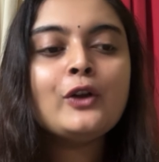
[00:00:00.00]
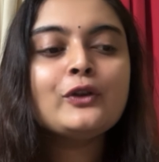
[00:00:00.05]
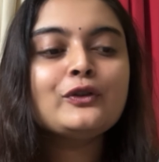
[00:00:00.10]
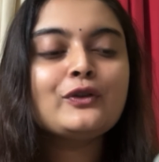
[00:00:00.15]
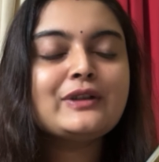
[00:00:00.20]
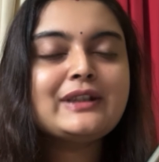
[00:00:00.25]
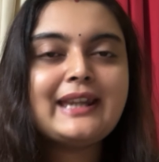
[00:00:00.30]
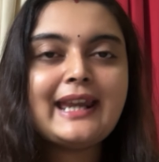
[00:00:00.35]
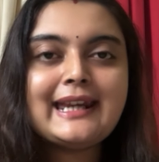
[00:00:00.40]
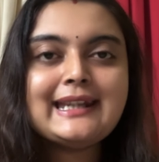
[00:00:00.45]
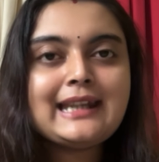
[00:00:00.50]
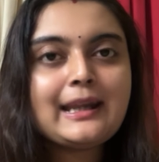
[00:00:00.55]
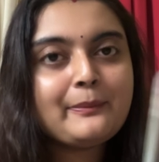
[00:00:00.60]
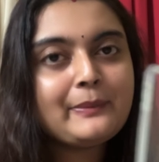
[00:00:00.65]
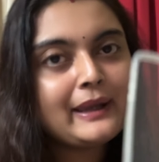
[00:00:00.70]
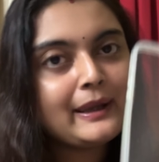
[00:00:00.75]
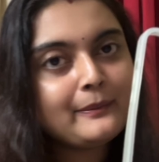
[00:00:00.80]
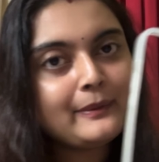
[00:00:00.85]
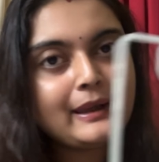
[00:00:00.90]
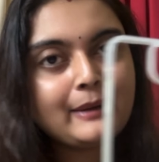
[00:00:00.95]
তো সেইটা
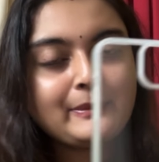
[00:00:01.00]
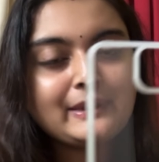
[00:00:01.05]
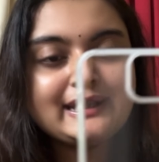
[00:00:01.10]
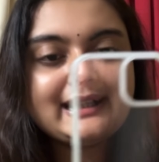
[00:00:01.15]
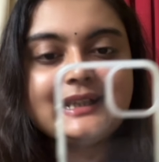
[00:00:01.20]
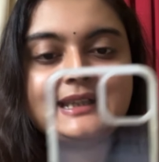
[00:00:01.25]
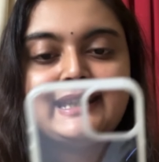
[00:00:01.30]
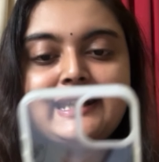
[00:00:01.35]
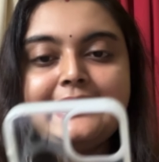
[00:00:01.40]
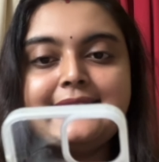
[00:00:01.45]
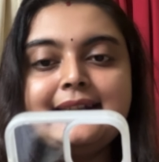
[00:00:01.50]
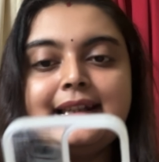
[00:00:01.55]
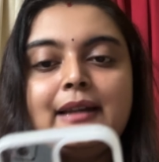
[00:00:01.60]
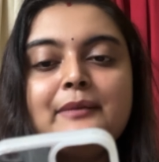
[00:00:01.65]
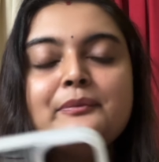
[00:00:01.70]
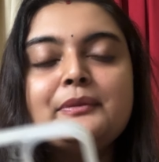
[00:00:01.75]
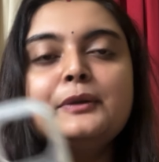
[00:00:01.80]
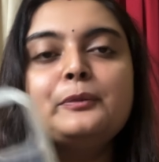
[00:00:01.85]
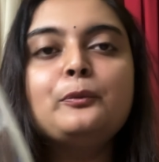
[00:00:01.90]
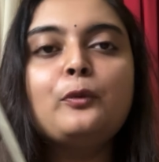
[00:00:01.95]
ভেবে আমি এটা নিয়েছিলাম
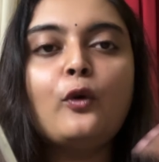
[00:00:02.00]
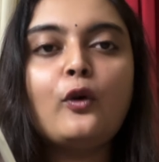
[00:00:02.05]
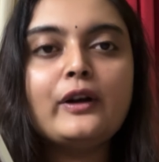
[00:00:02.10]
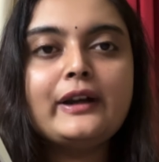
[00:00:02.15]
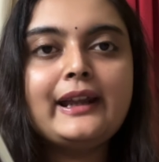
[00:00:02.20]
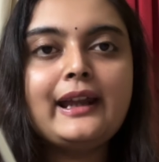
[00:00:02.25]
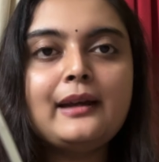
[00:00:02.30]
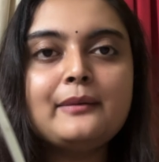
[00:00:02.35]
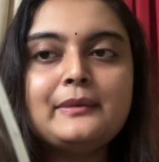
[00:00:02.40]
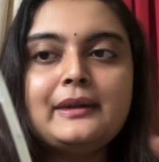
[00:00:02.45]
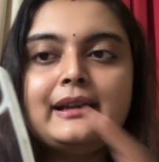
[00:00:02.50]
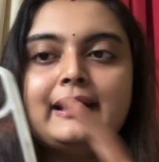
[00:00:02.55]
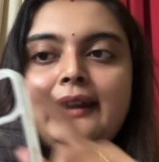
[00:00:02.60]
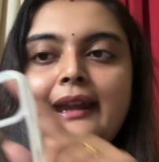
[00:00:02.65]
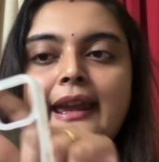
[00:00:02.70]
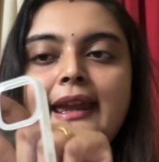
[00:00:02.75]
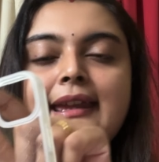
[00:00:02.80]
বাট পরে আমার